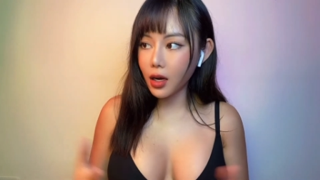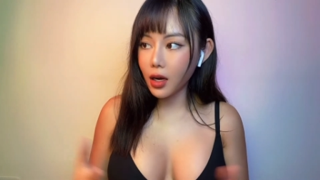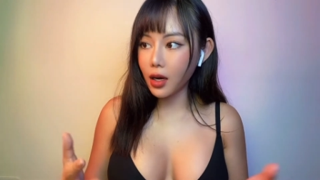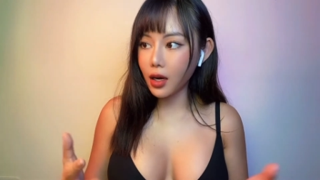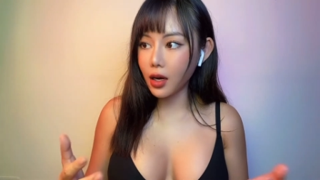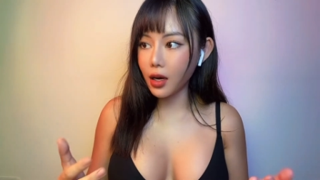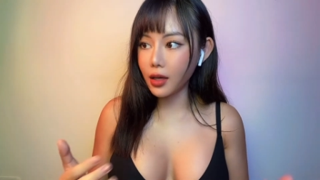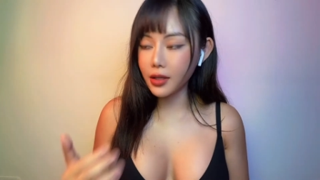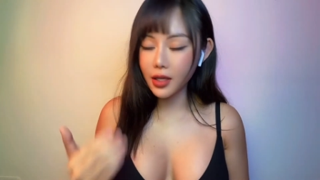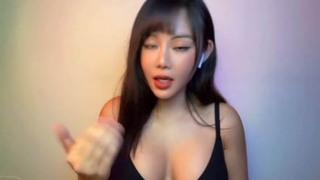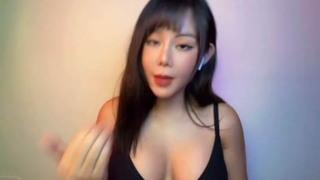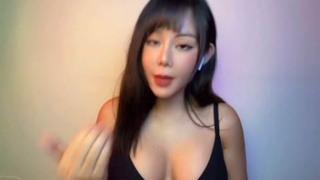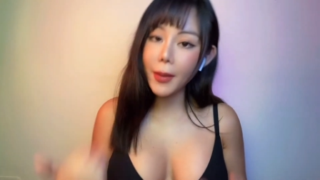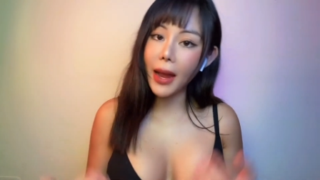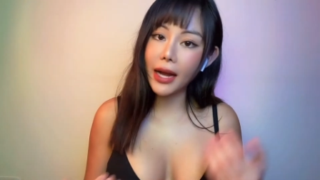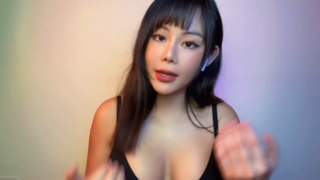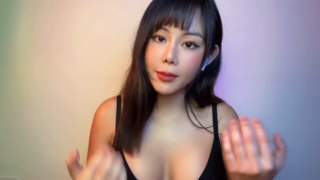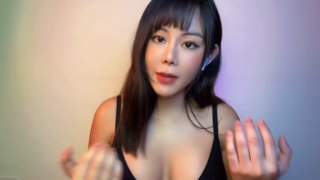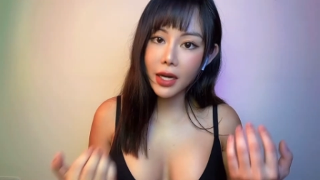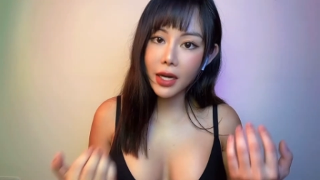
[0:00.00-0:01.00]
uh, những cái
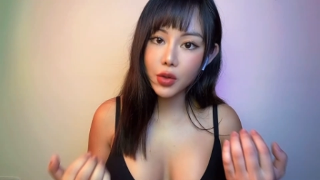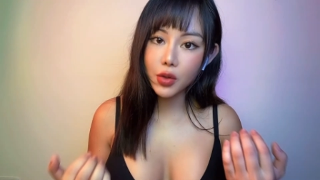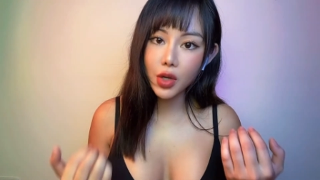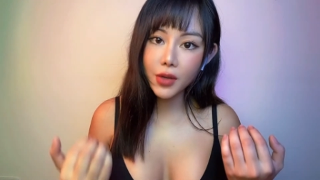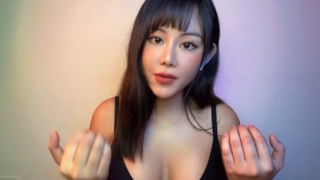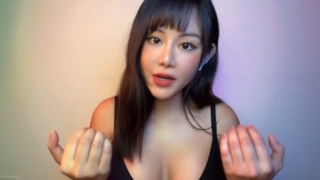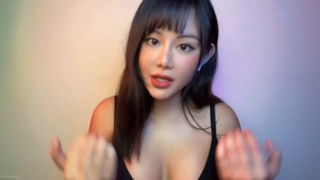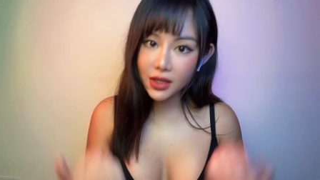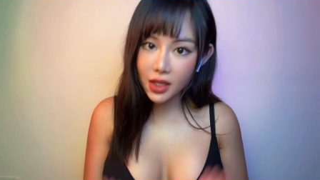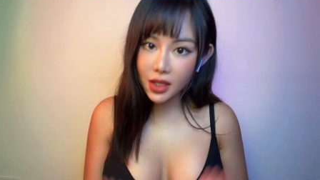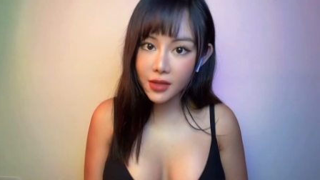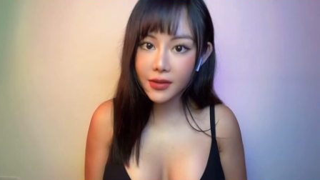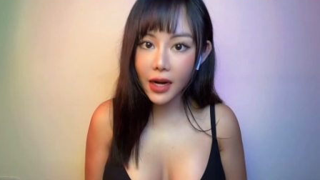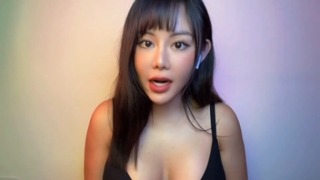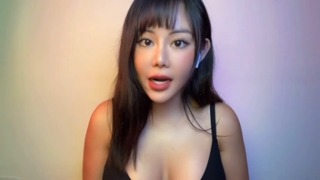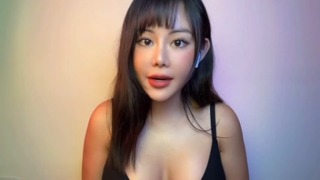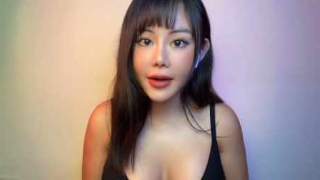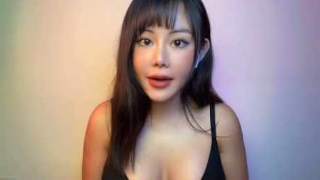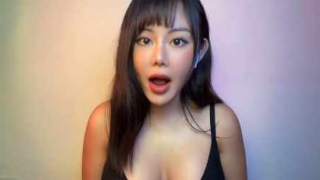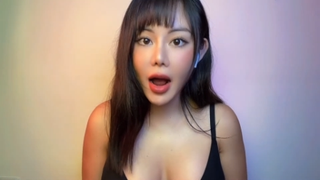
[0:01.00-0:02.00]
bạn mà chuyên viên tư
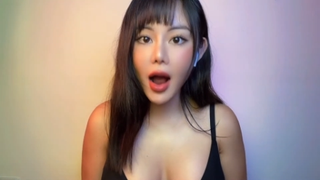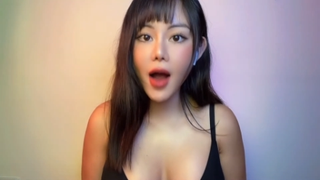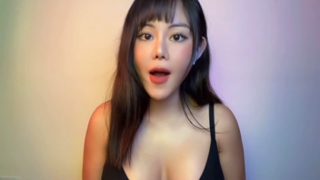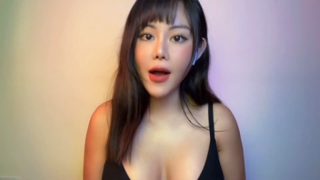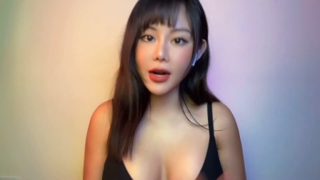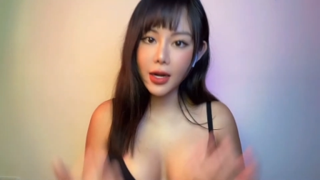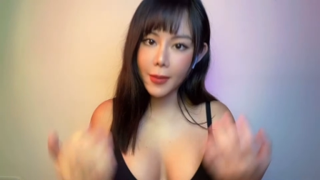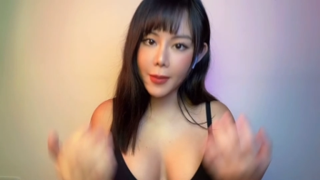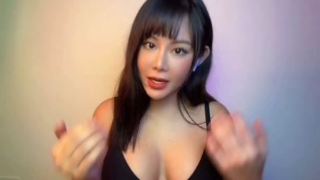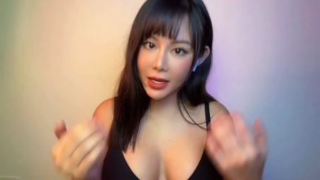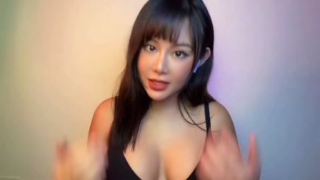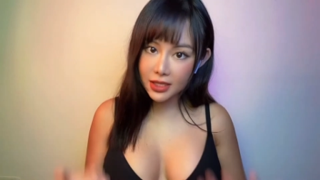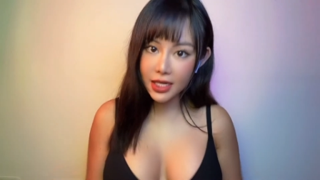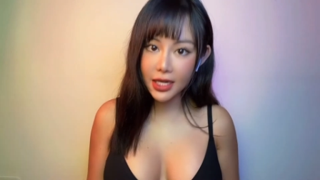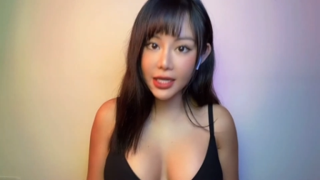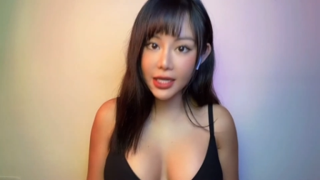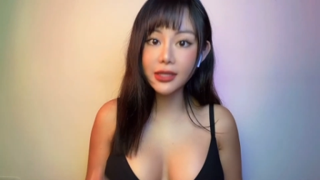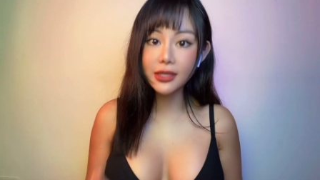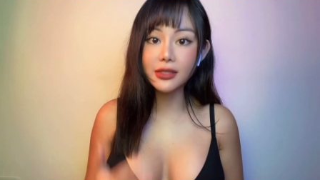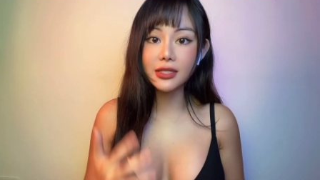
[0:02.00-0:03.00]
vấn ở đó hoặc là bác
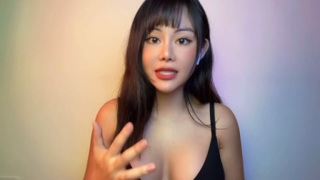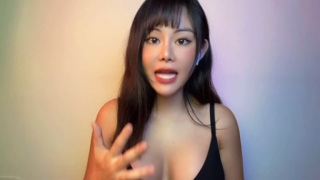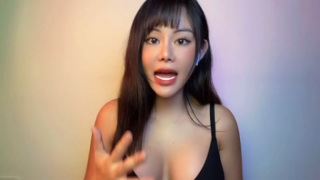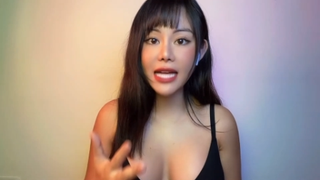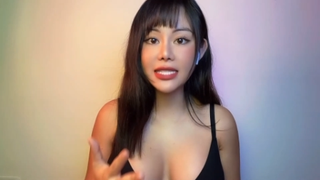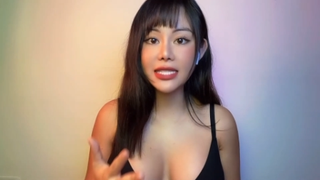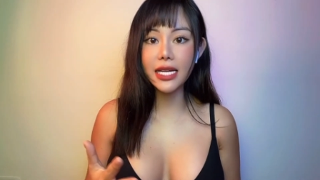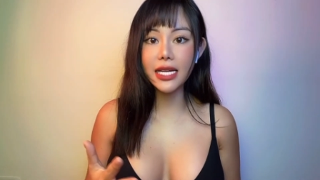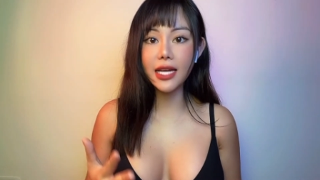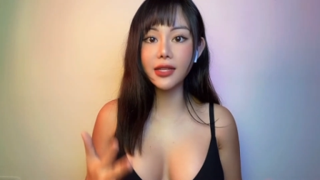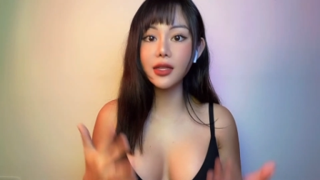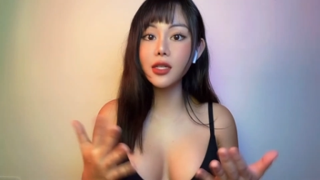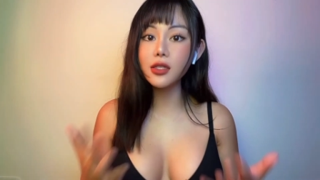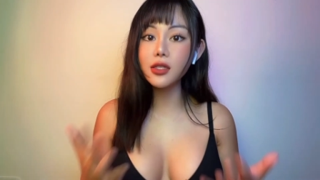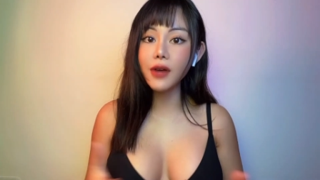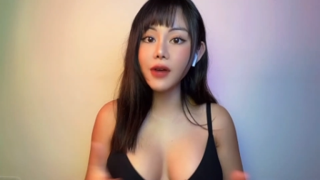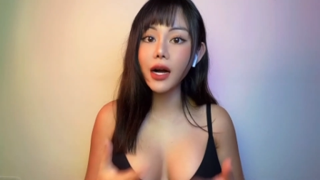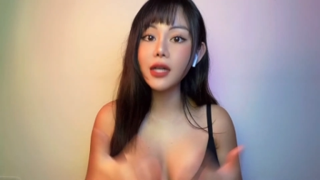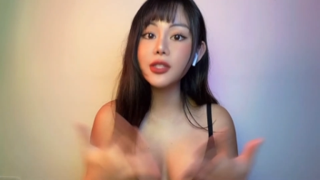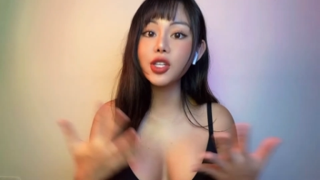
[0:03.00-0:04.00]
sĩ người ta sẽ tư
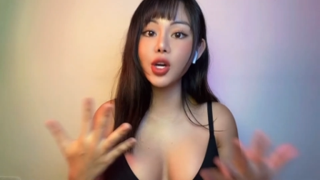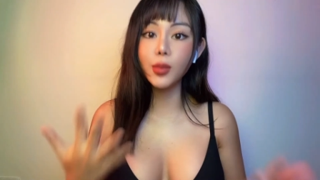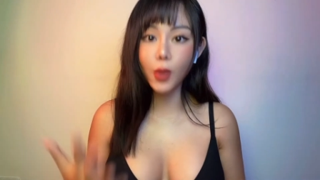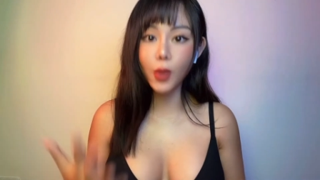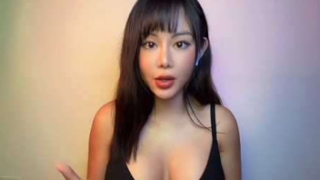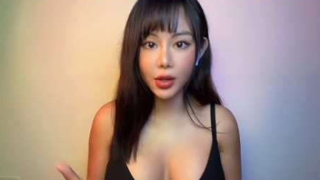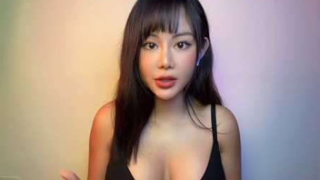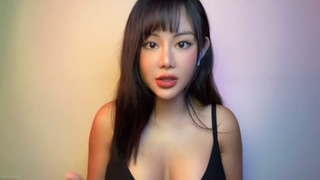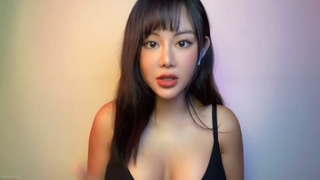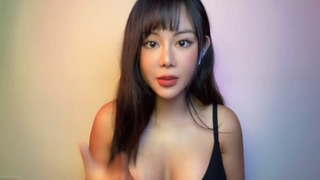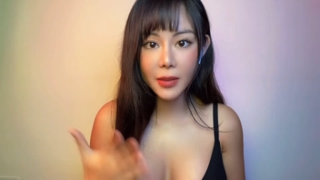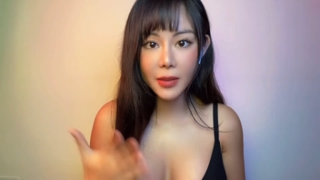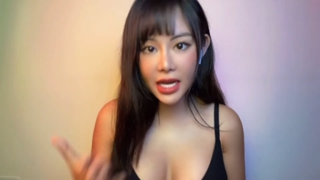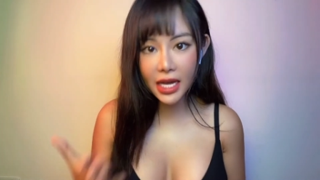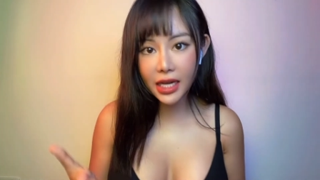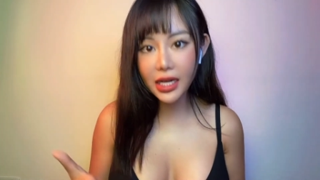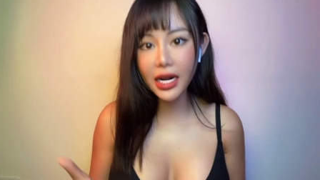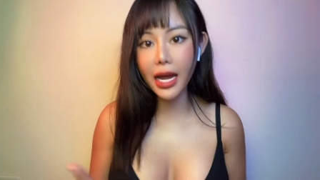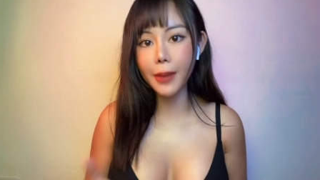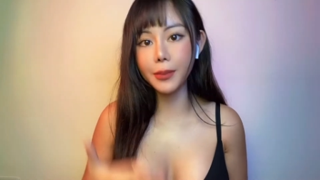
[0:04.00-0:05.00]
vấn cho mọi người
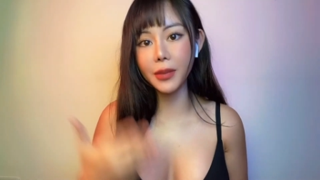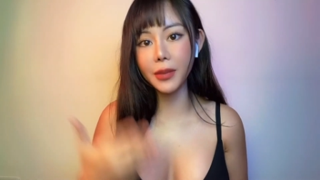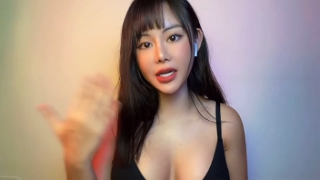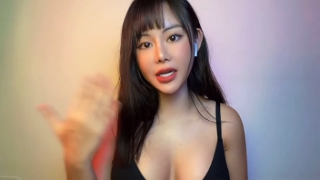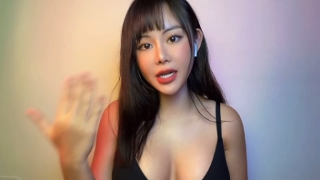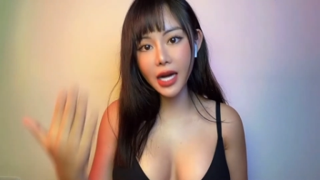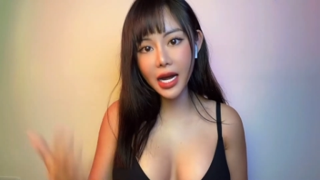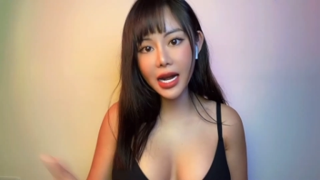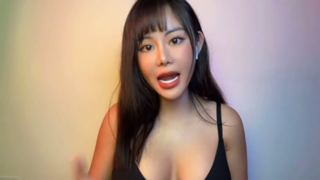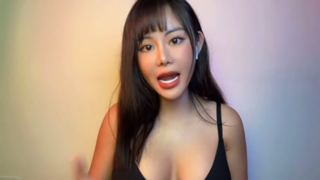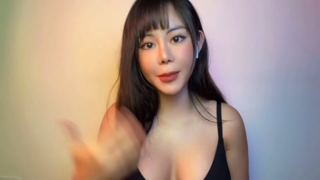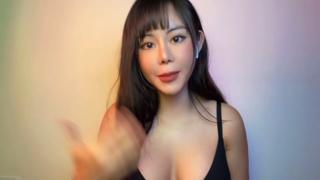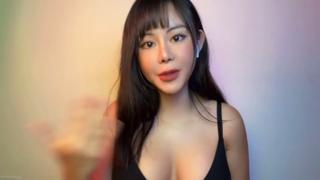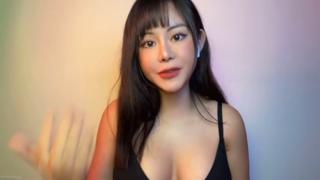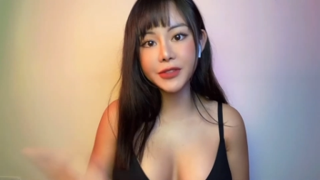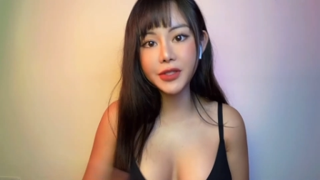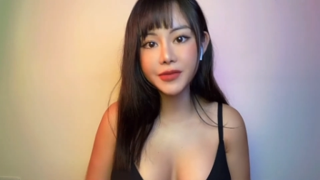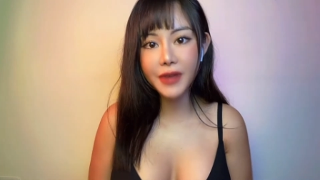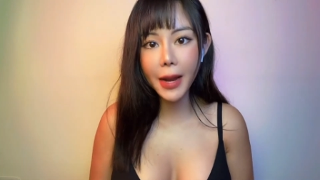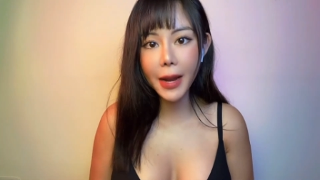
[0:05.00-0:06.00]
biết là mình nên làm cái
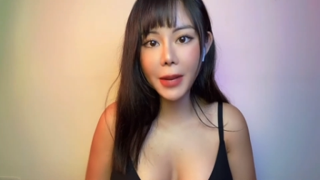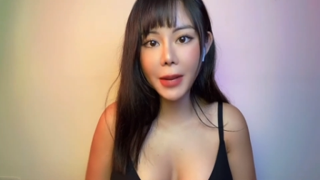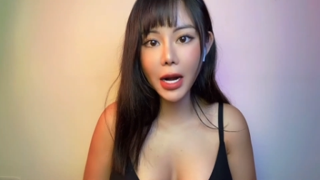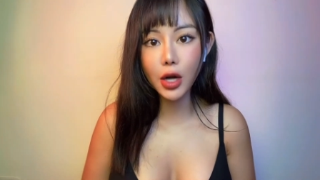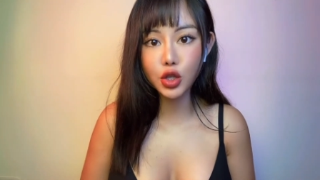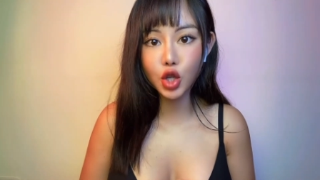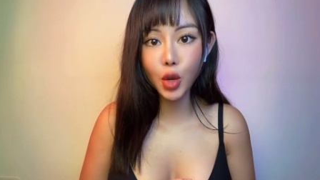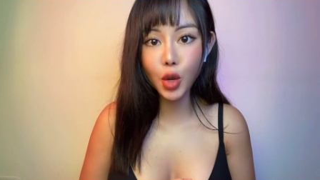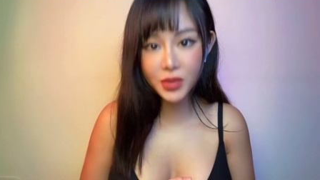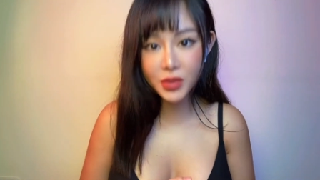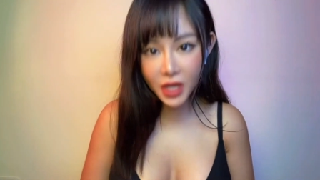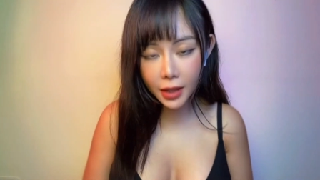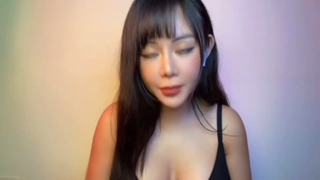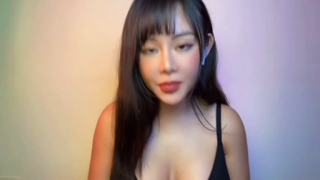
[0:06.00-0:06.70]
phương pháp nào là tốt nhất